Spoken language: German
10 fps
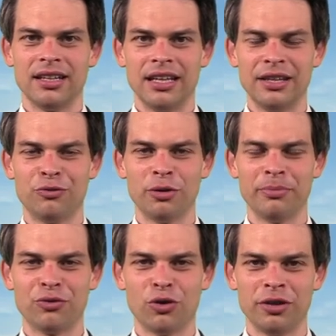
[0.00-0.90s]
Ich würde
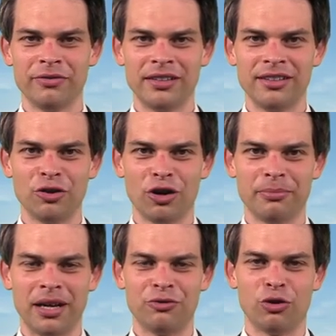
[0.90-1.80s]
mich freuen, wenn Sie dort
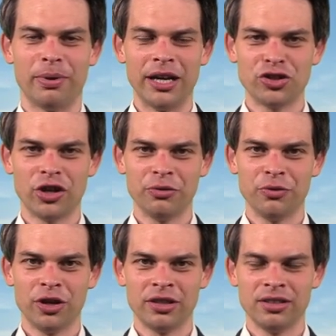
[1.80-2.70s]
mal vorbeischauen
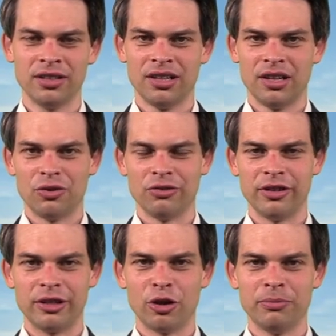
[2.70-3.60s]
würden und Sie
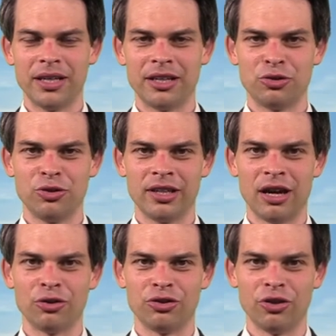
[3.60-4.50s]
können mir natürlich
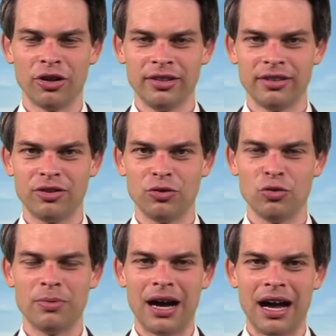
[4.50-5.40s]
auch sonst
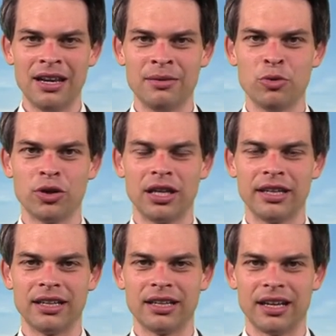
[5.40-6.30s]
über alle
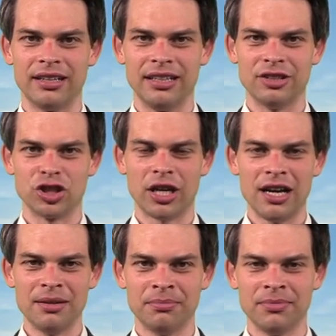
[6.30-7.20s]
möglichen Kanäle
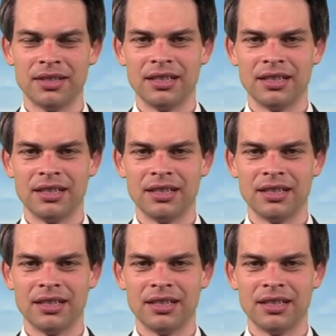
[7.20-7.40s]
schreiben,